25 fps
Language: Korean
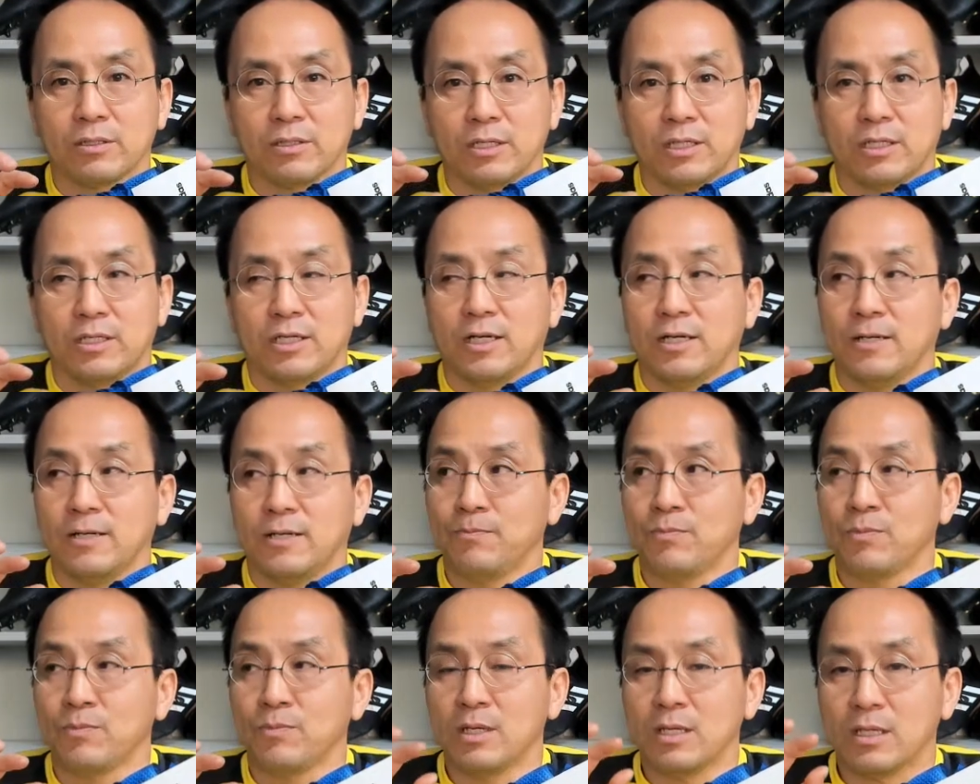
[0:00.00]
그러니까
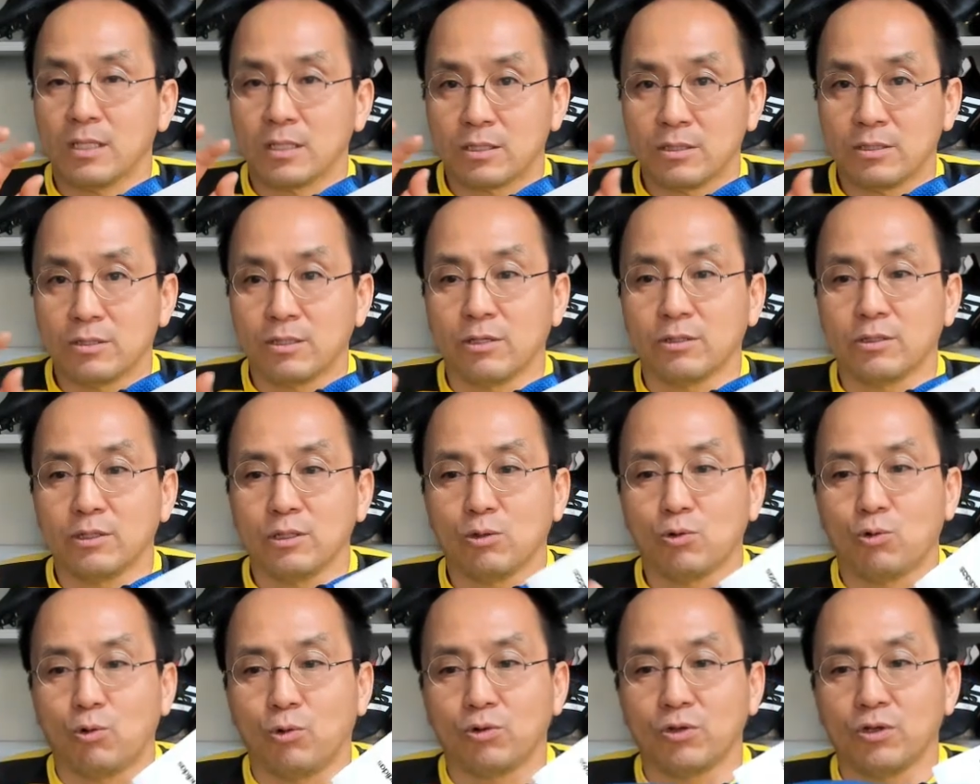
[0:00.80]

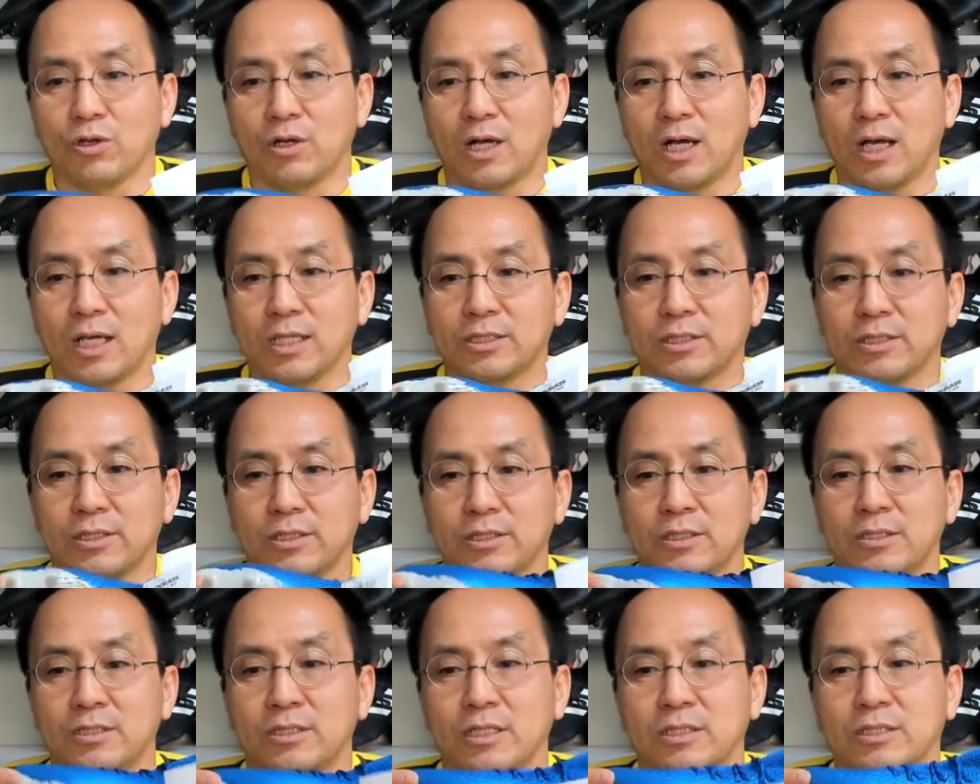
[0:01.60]
그거를
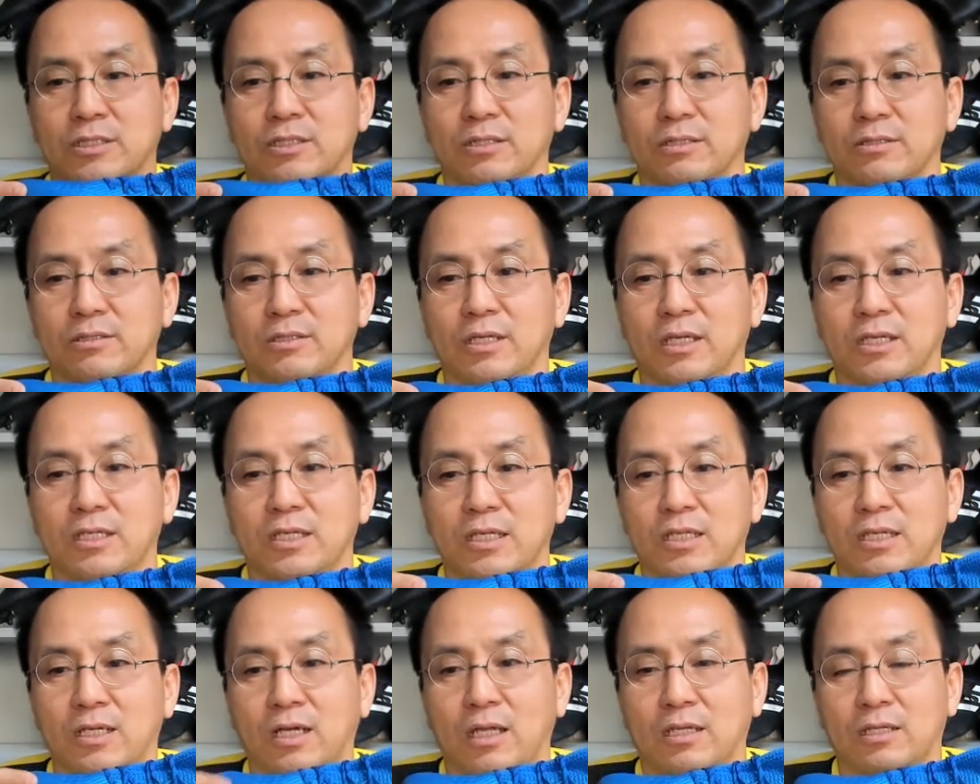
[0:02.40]
고려해서 이제 스터드의
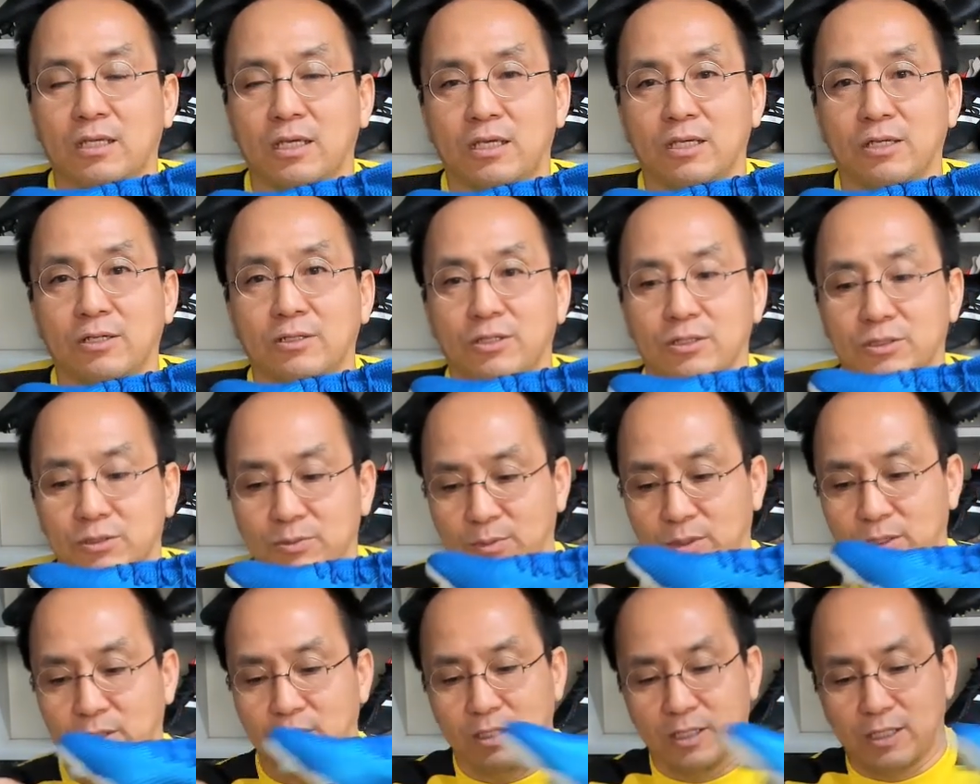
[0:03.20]
길이가 이렇게
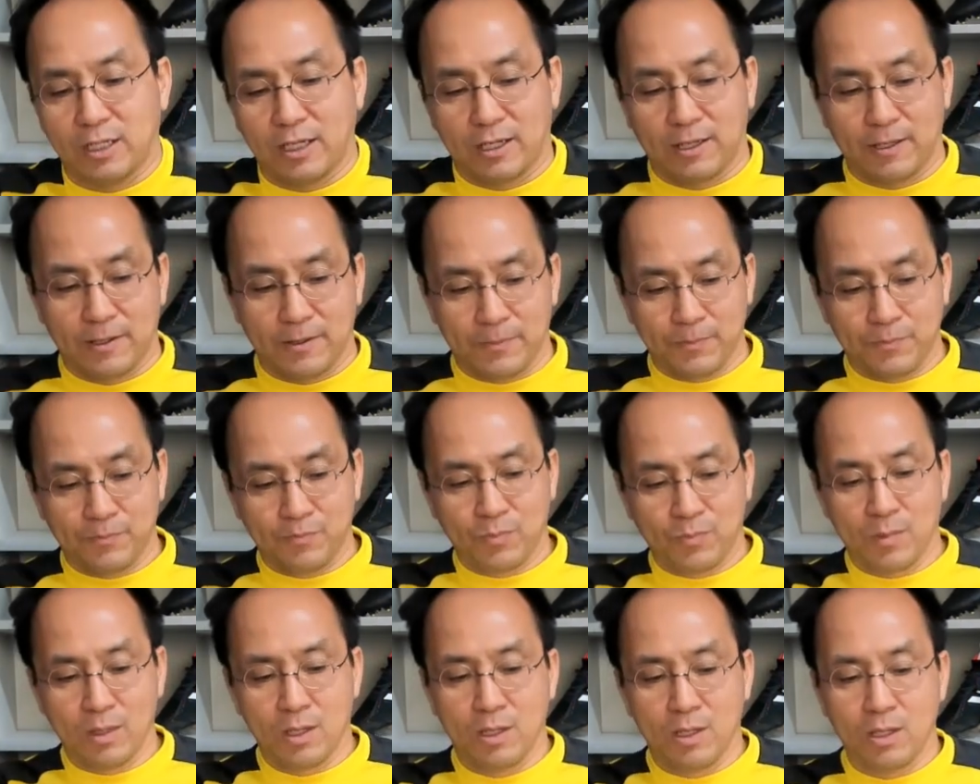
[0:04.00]
길어졌습니다. 그러니까
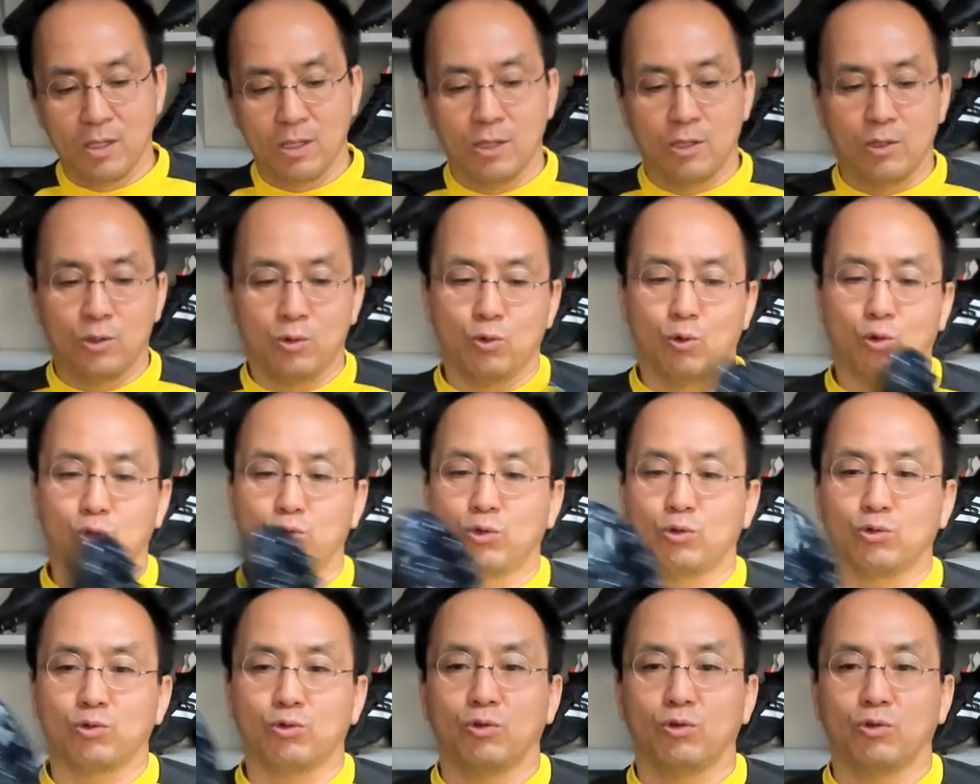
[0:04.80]
요 정도